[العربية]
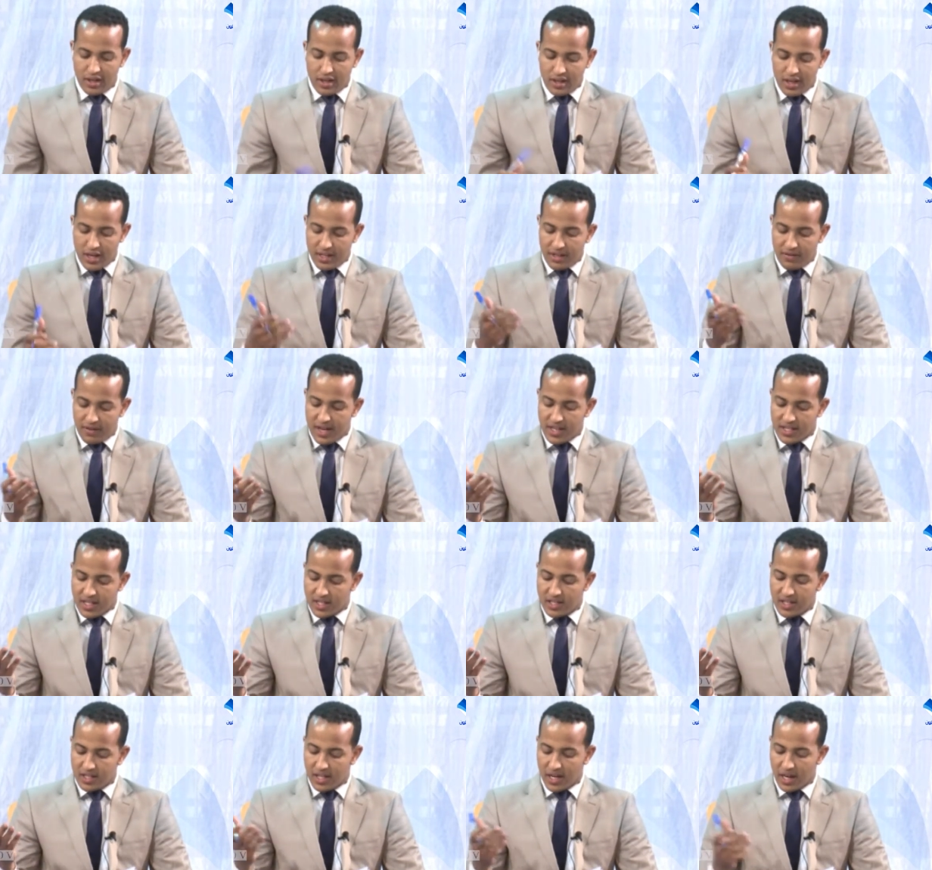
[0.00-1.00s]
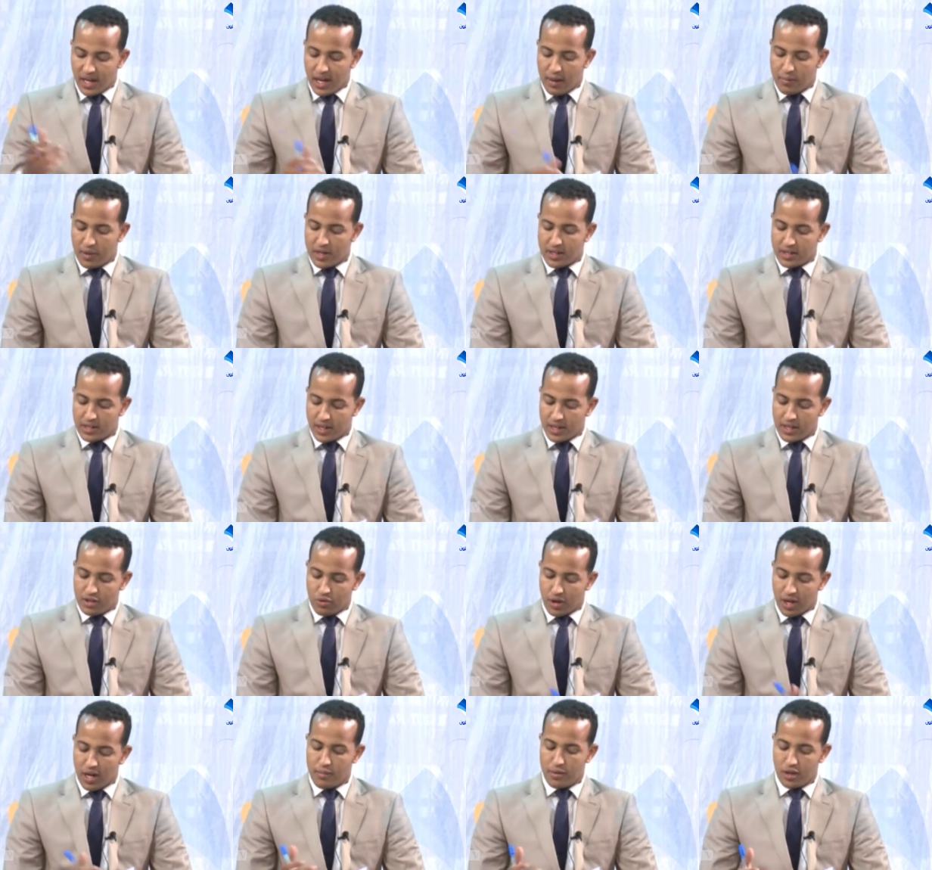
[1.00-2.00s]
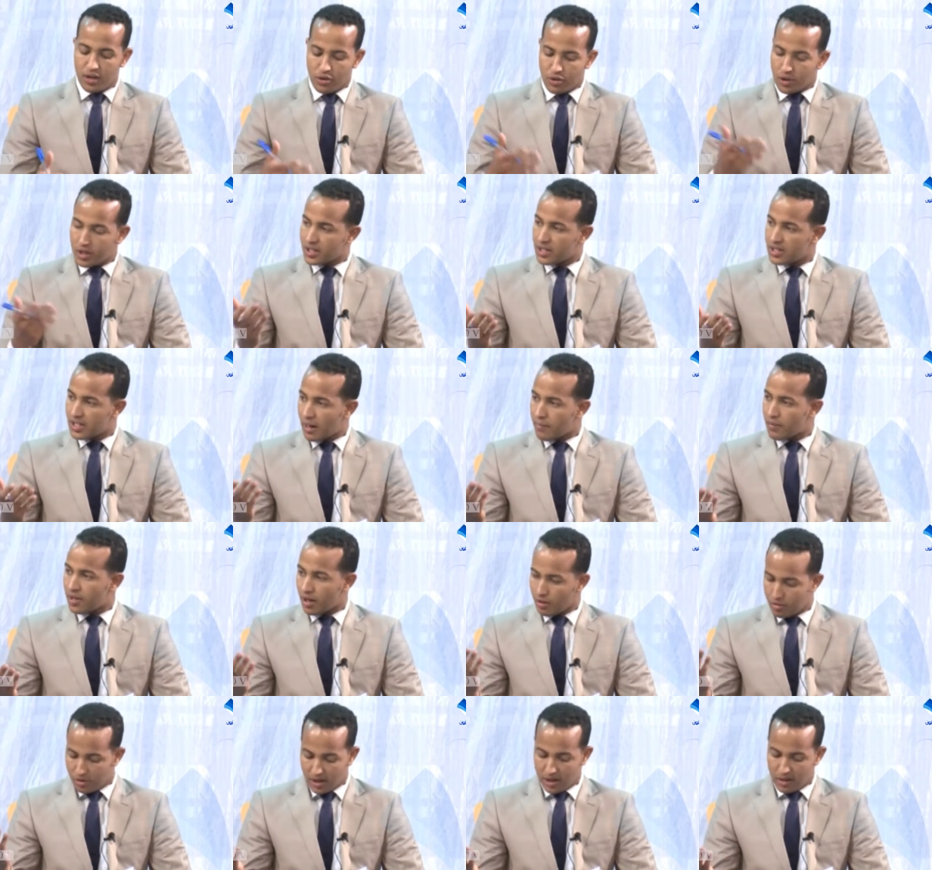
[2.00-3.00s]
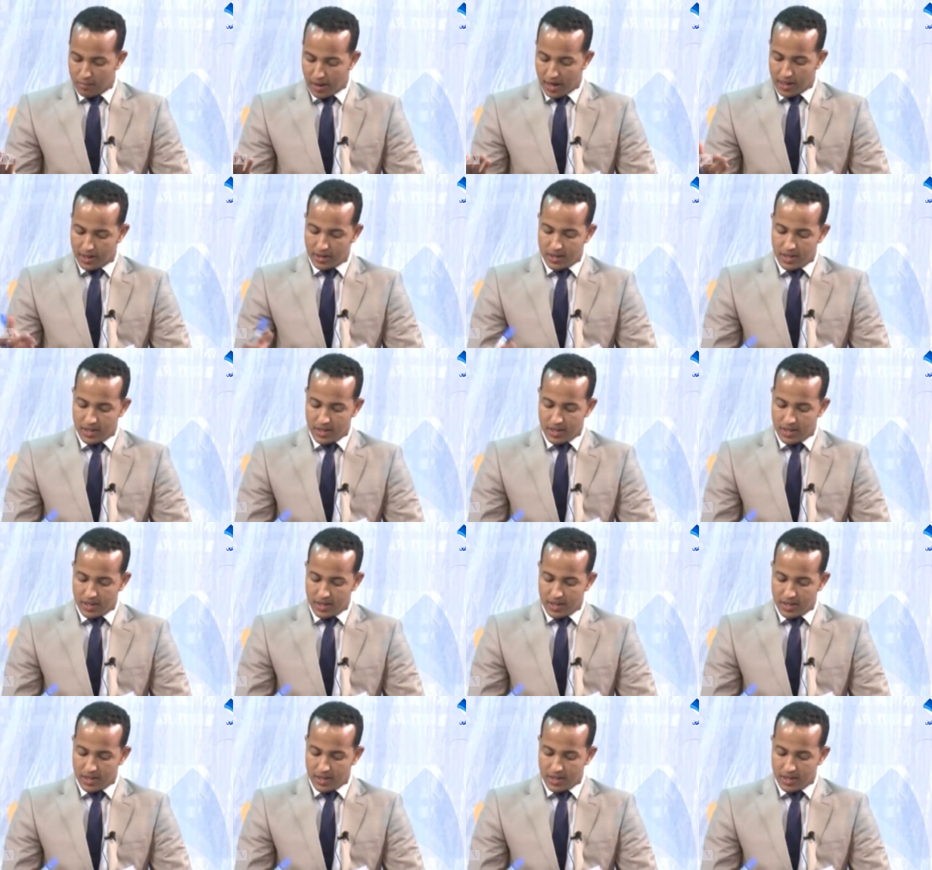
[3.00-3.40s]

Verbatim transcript: يهدف الى تشديد الرقابه على الانترنت وقمع حريه التعبير يقول لك البعض